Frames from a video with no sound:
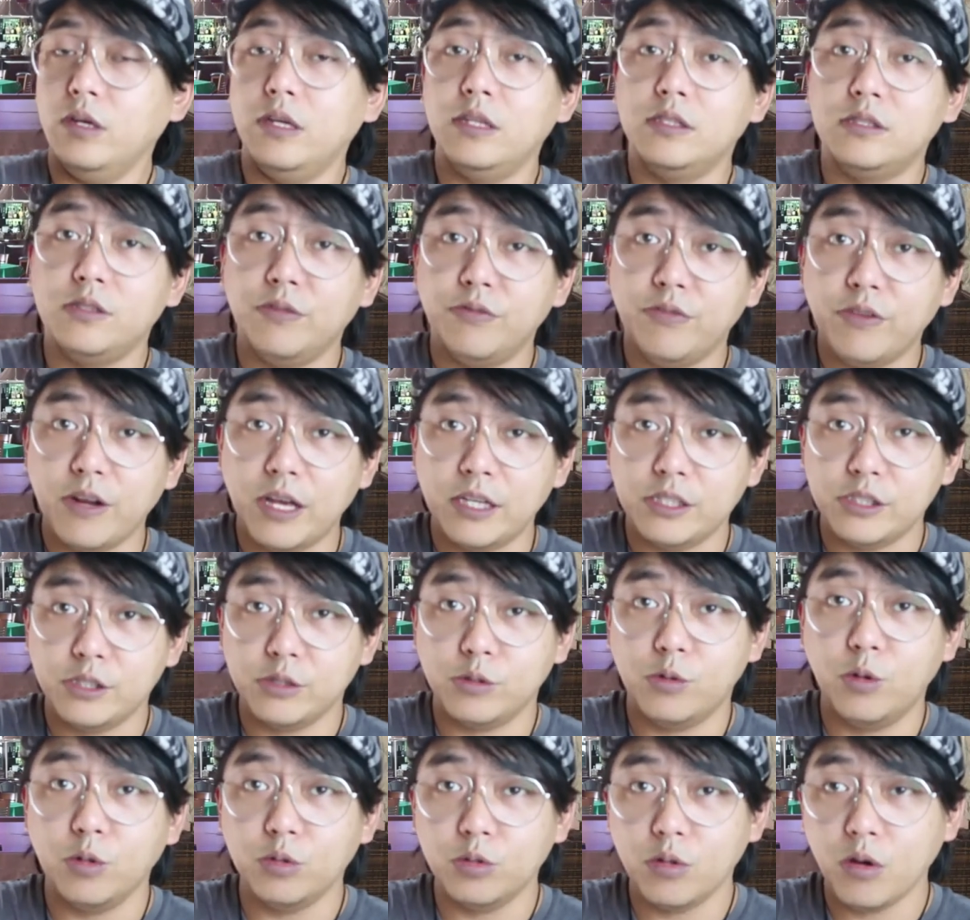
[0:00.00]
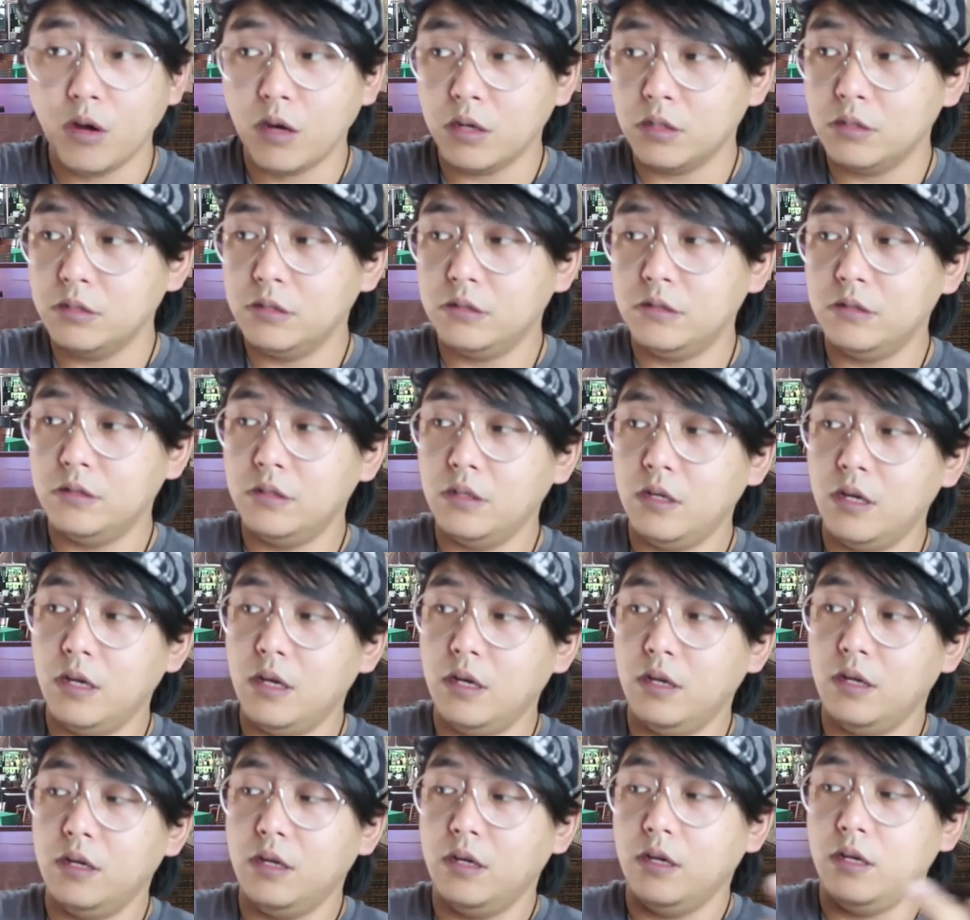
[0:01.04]
esse flash Godox,
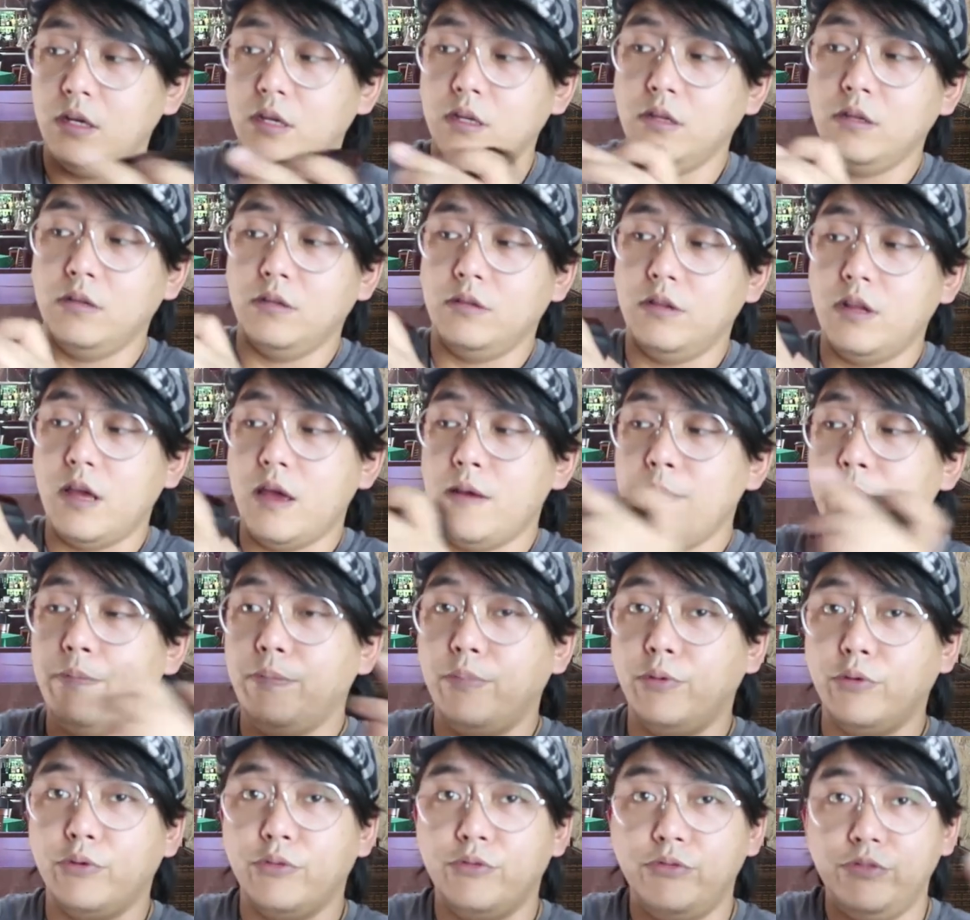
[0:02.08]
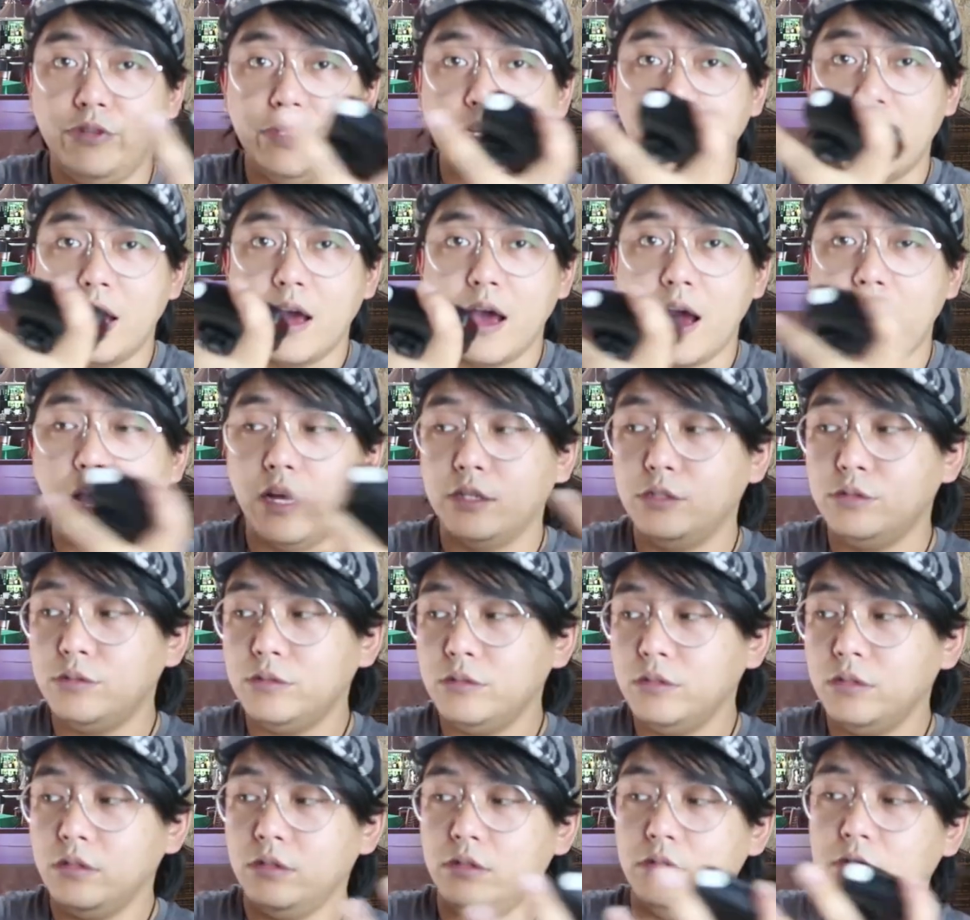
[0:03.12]
né, por via rádio.